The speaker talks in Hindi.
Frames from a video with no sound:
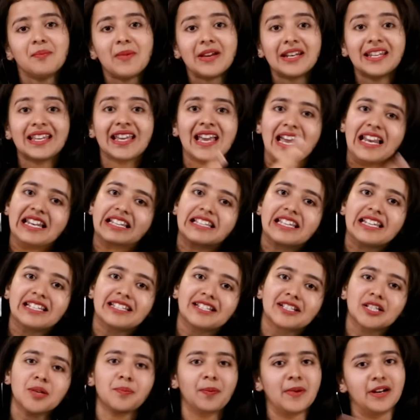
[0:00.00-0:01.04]
मैंने एल
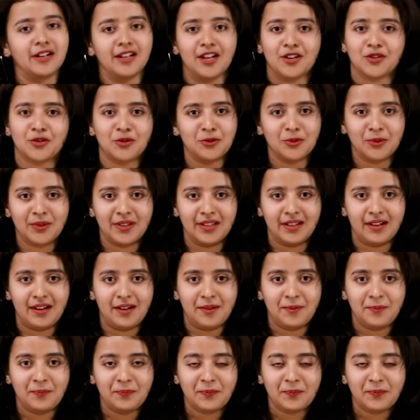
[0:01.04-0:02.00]
से पढ़ना शुरू किया